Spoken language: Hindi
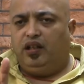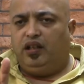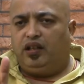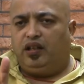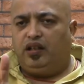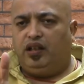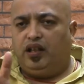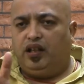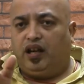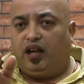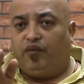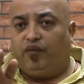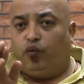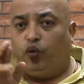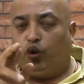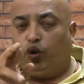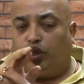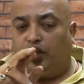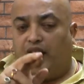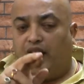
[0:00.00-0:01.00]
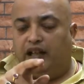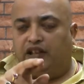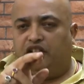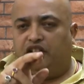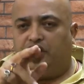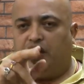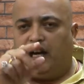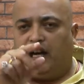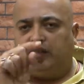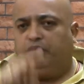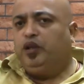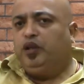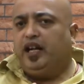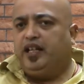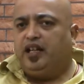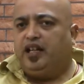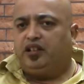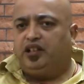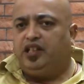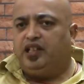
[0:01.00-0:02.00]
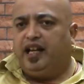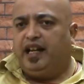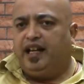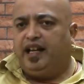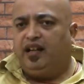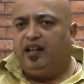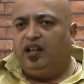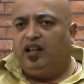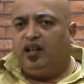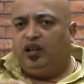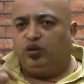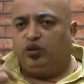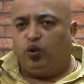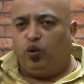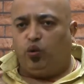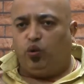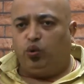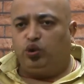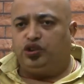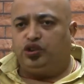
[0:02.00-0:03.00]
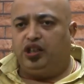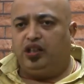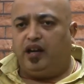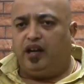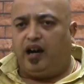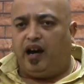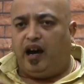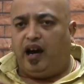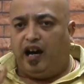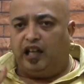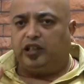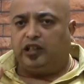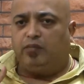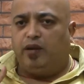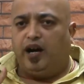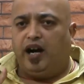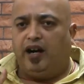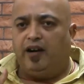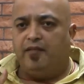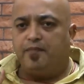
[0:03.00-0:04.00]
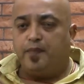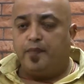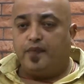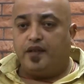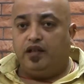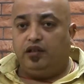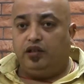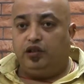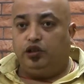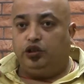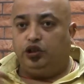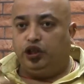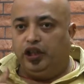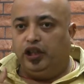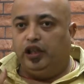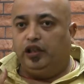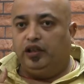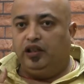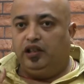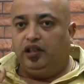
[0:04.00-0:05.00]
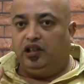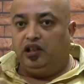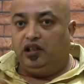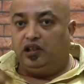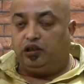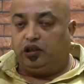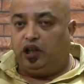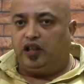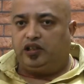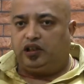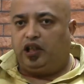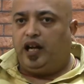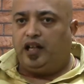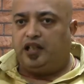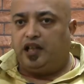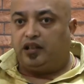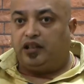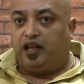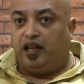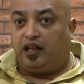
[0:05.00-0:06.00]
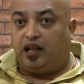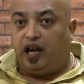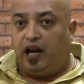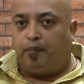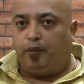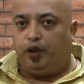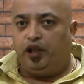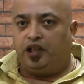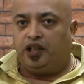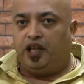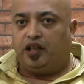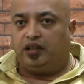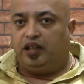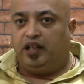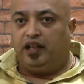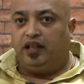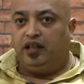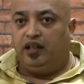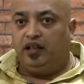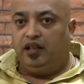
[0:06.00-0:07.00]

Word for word: कि अगर वो रात याद भी आ जाती है तो उस दिन आत्मा दिल थर थर आ जाता है कांपने लग जाता है